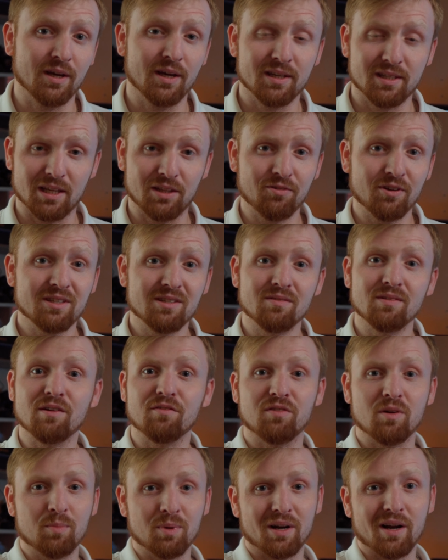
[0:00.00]
Соответственно,
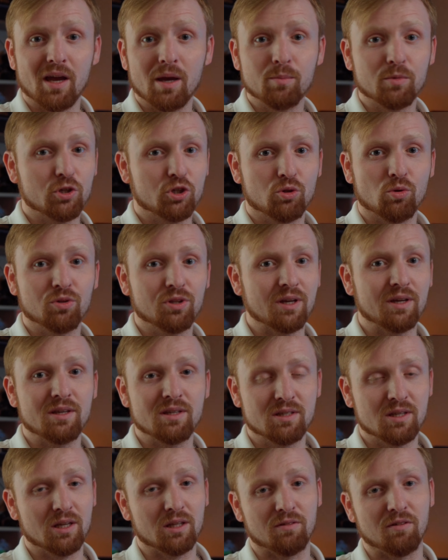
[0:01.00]
выбираем что-то
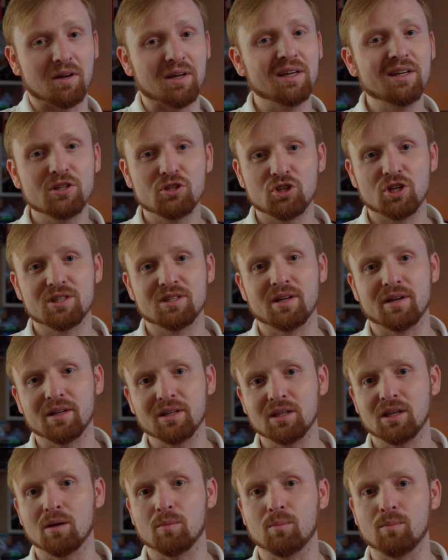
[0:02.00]
из этого. Их сейчас на
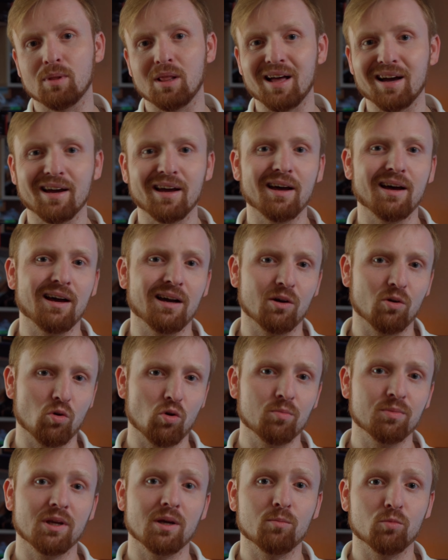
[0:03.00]
рынке, благо,
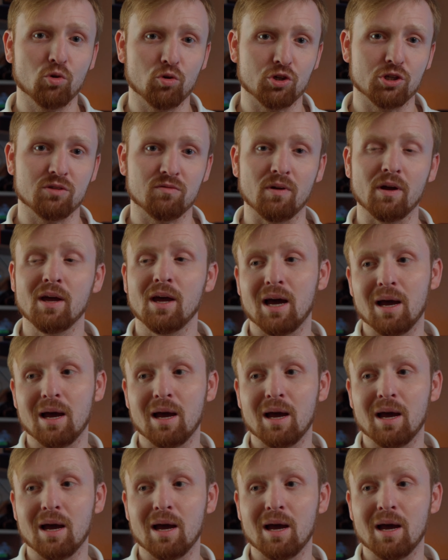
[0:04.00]
огромное множество.